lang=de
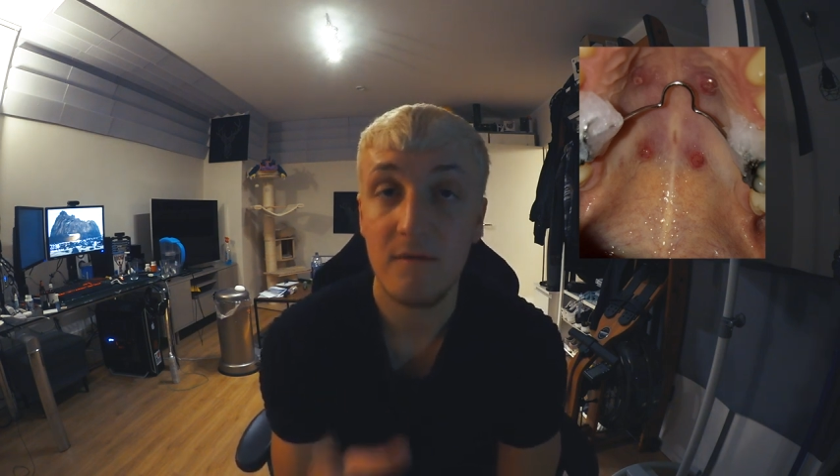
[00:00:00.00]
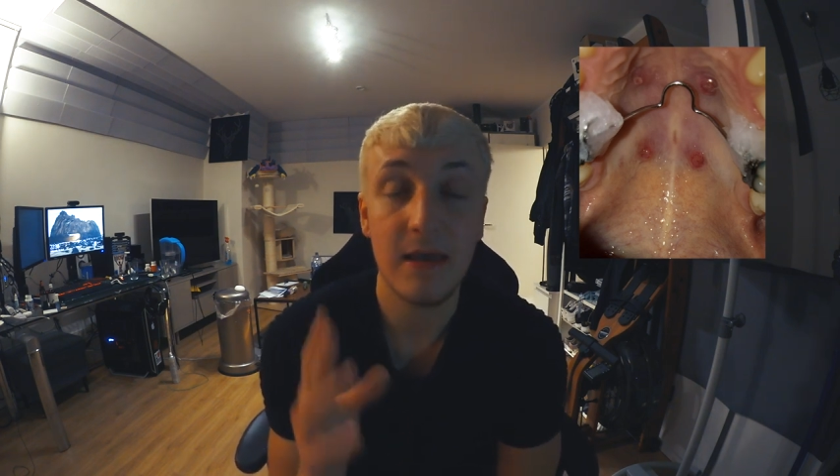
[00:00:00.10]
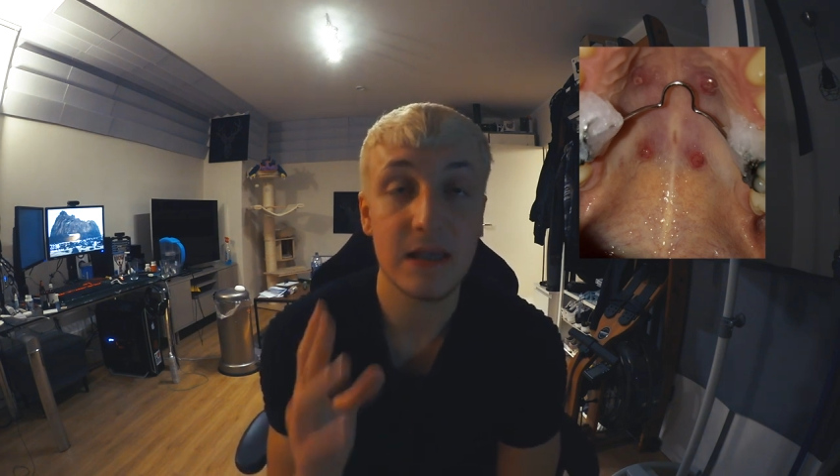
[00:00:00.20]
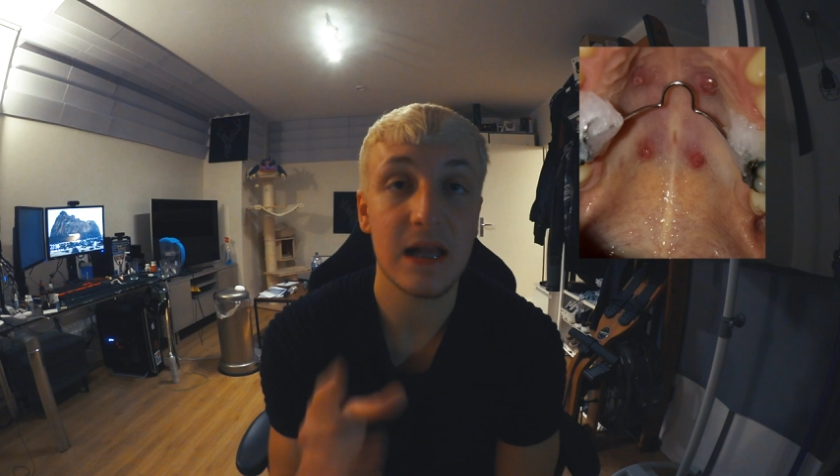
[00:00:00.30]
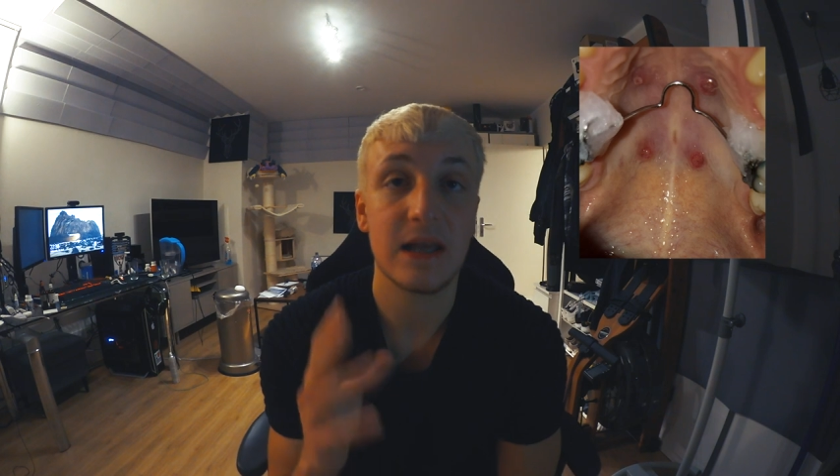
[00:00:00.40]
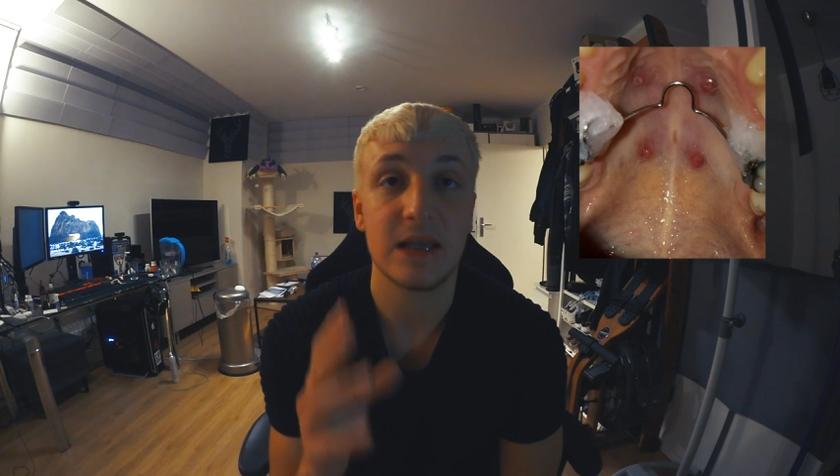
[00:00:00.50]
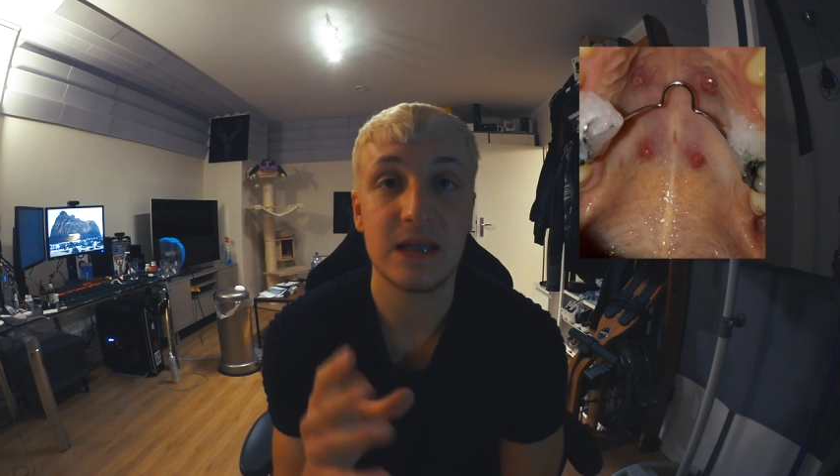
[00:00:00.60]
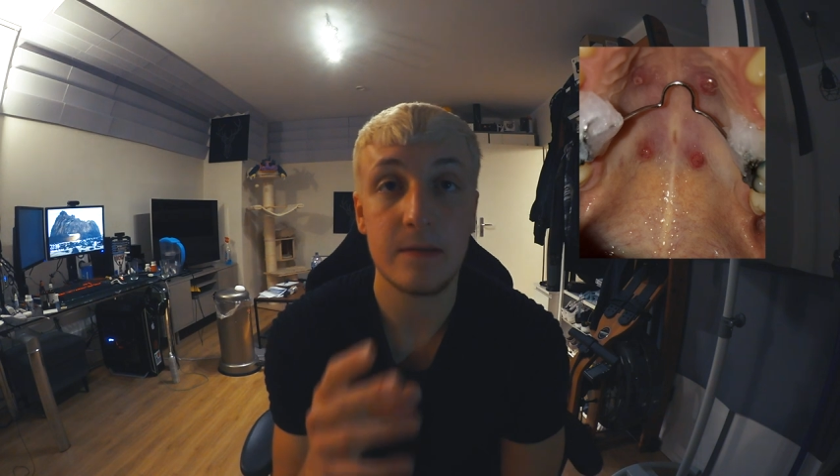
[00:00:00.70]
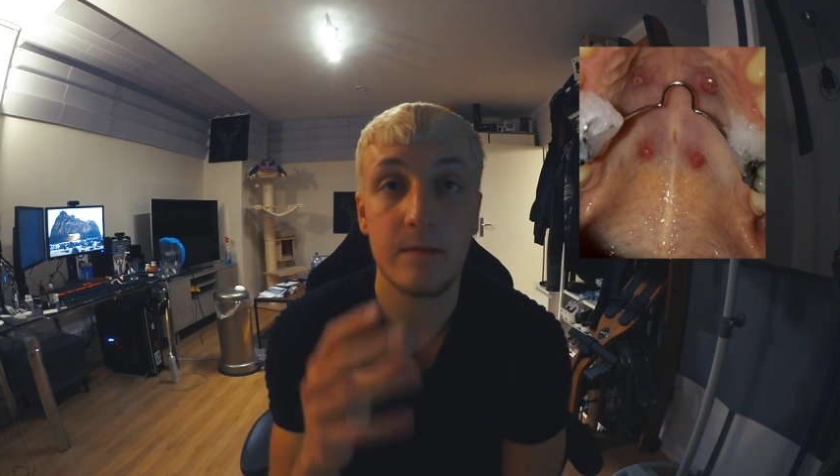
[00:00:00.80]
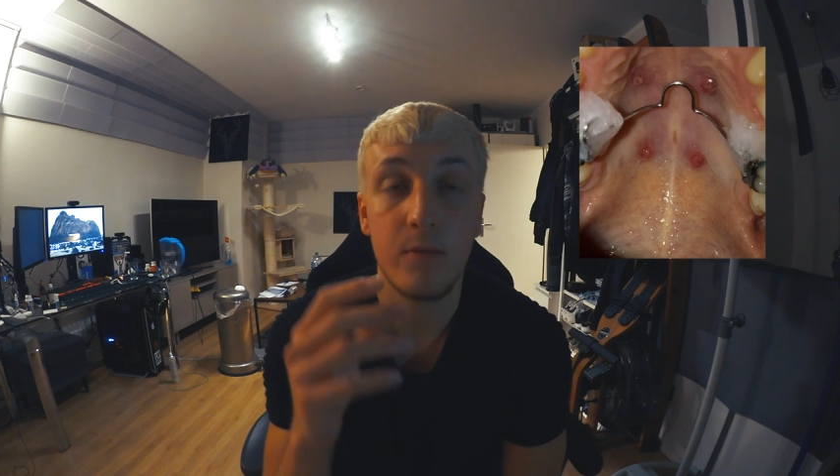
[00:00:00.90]
Wie gesagt,
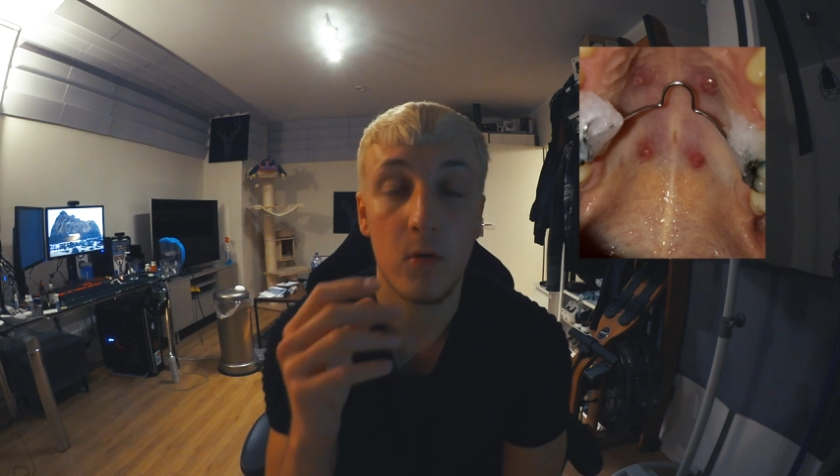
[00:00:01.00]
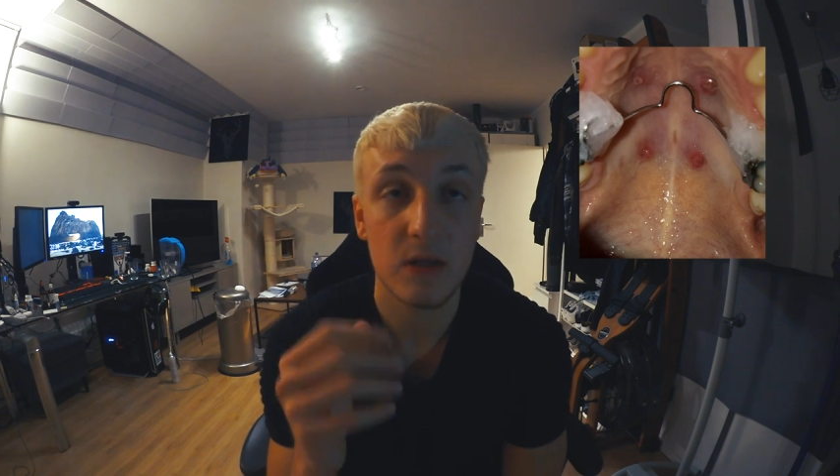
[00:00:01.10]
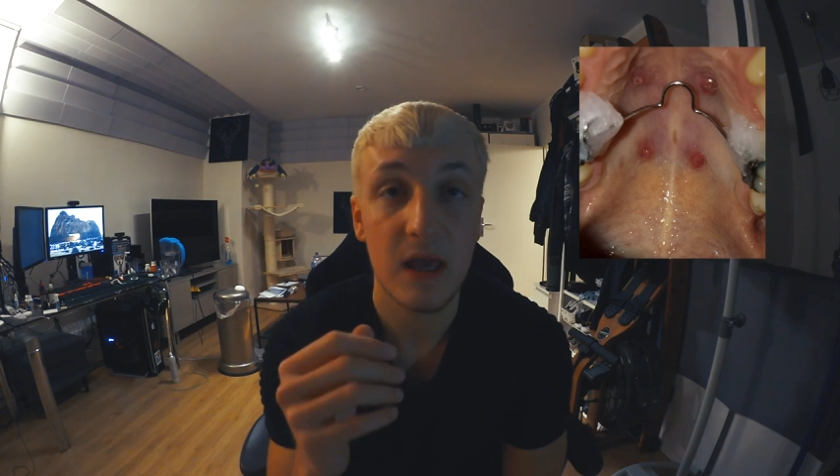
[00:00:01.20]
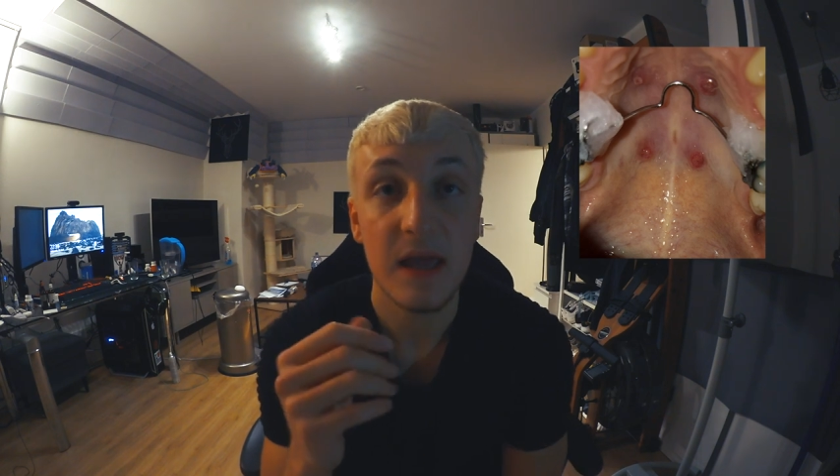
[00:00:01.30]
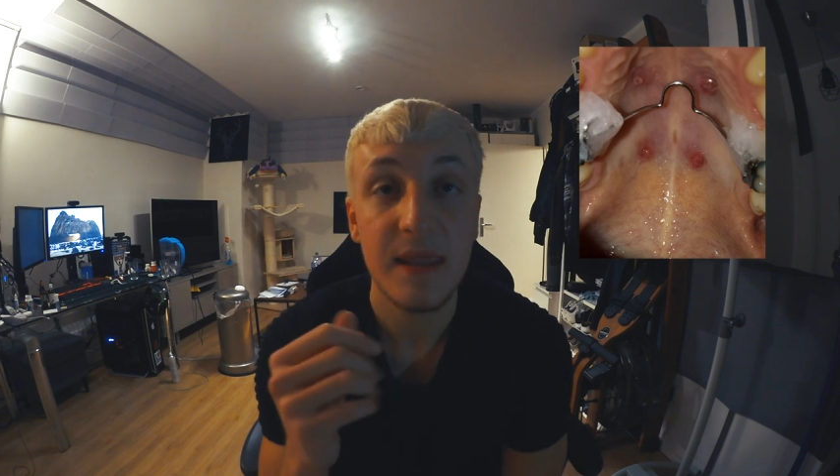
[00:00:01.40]
gestern in dem Punkt,